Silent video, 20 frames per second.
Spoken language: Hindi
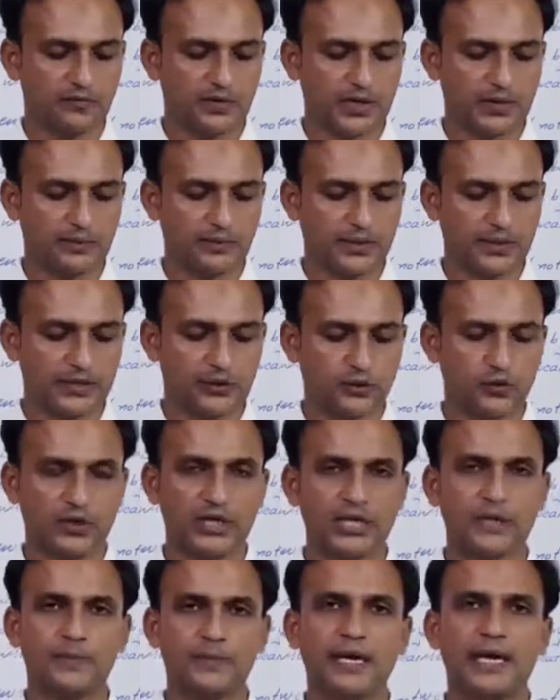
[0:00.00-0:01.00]
वन पे जो
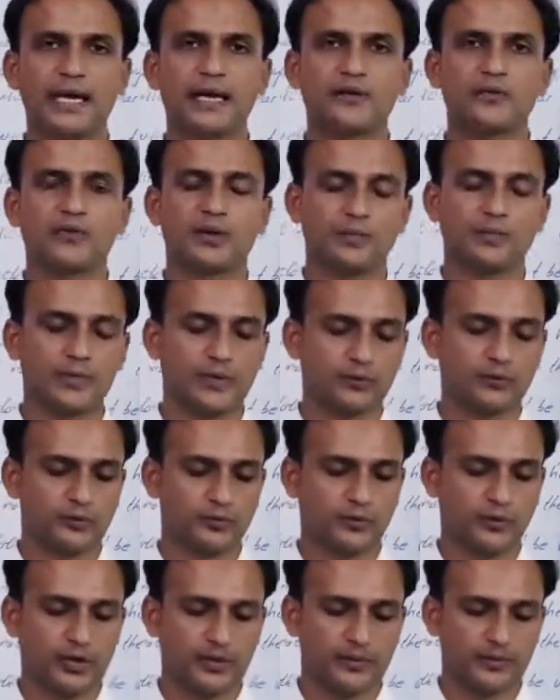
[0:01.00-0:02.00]
ए पे है ट्रबल
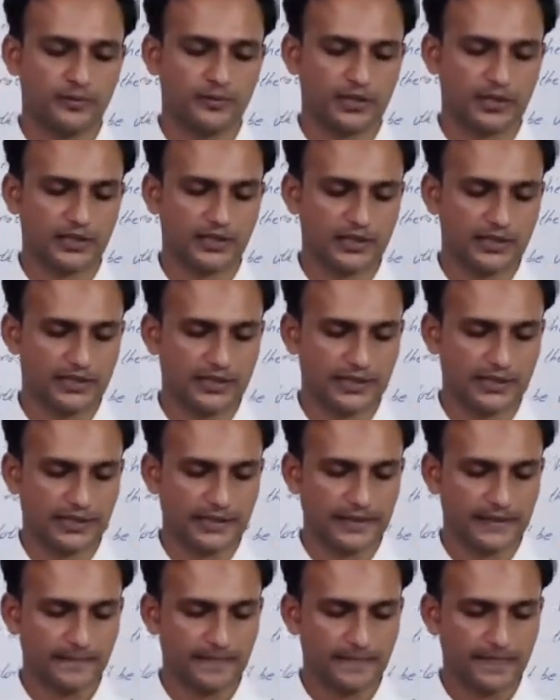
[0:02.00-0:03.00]
उसको हम टिक
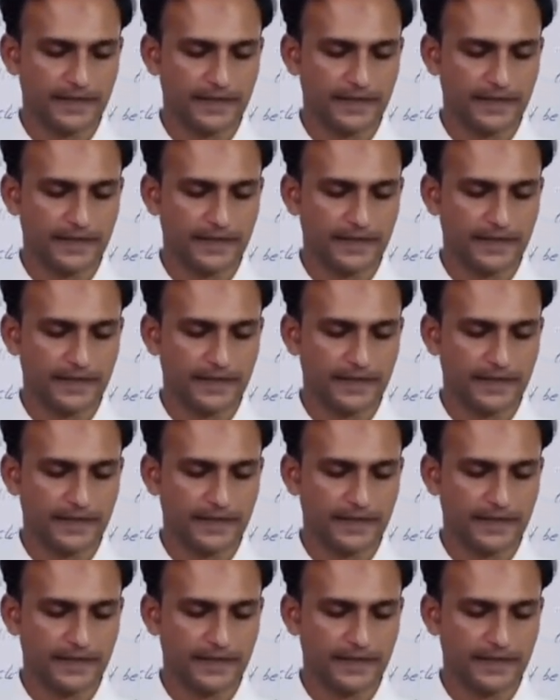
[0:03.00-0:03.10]
करेंगे